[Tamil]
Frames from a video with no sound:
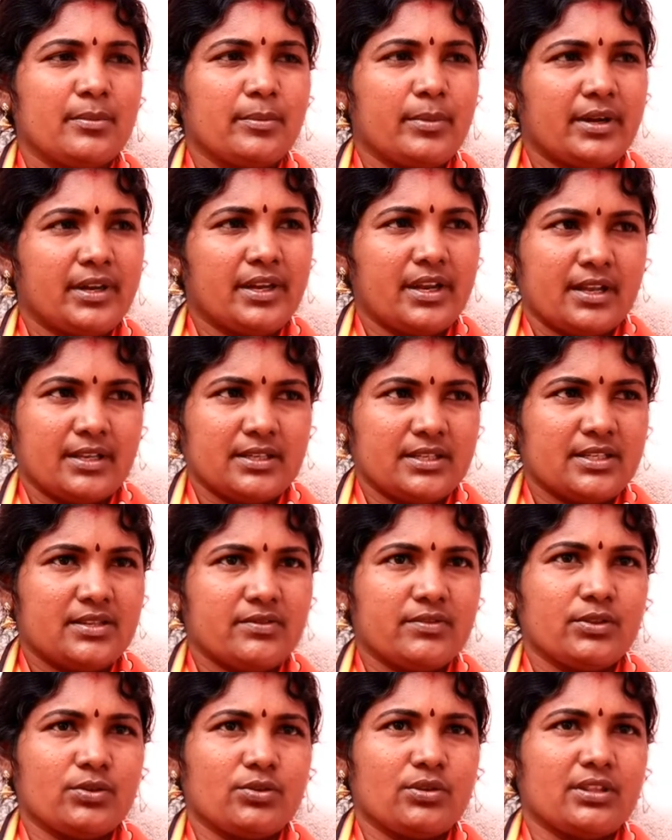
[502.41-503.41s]
ஆனால் நீங்கள்
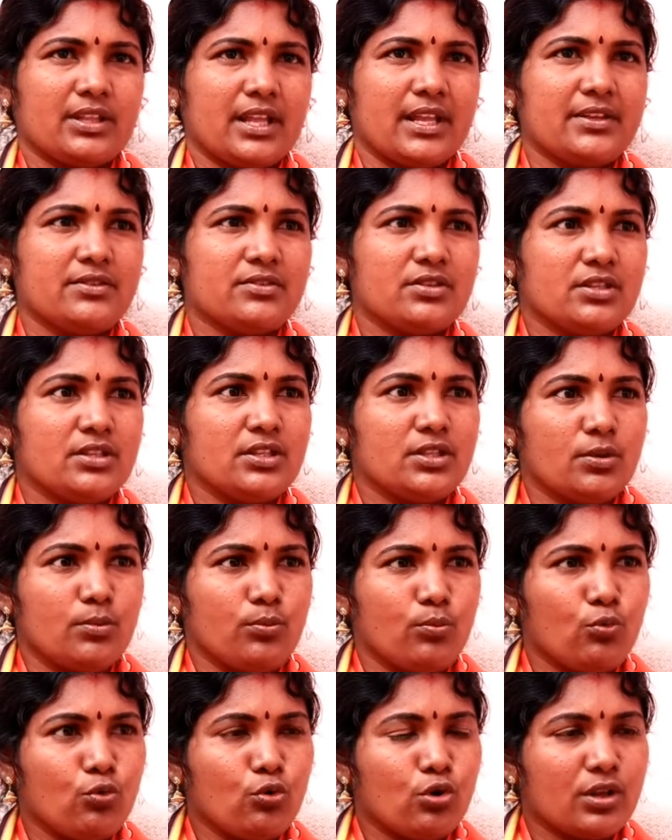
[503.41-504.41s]
ஆட்சிக்கு வந்தாலும் தயவு செஞ்சு
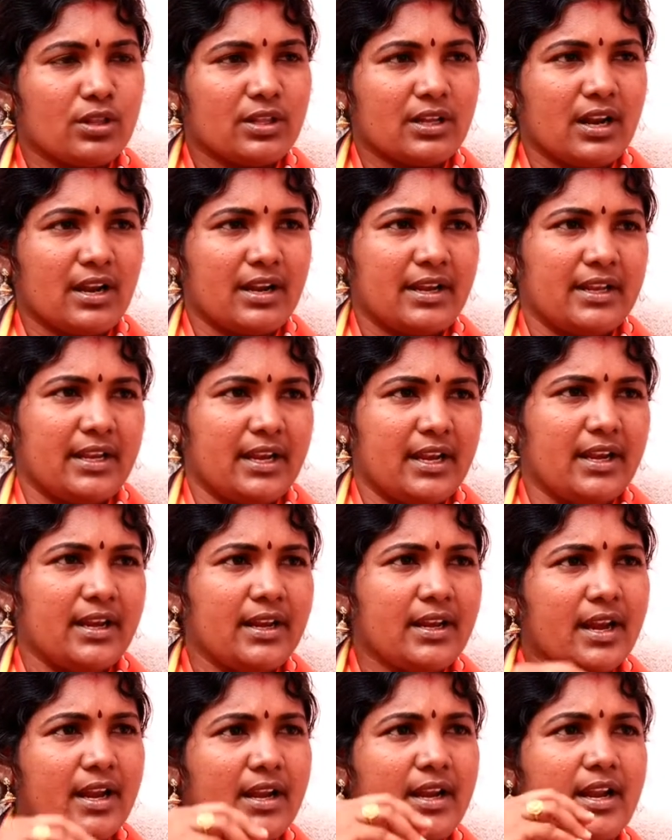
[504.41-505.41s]
இதை மூடுறதுக்கான
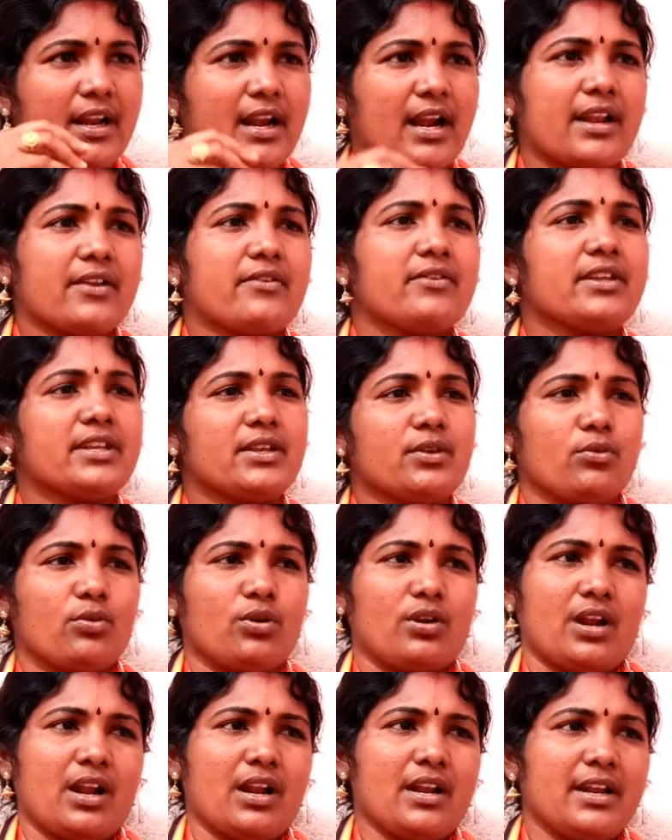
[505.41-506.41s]
என்னென்ன நடவடிக்கை
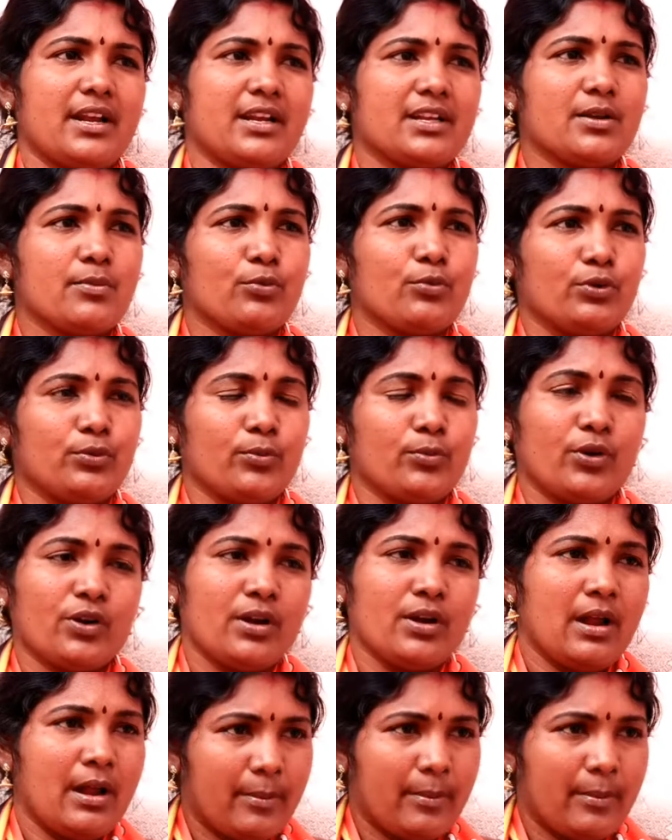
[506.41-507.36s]
உங்களால் எடுக்க முடியுமோ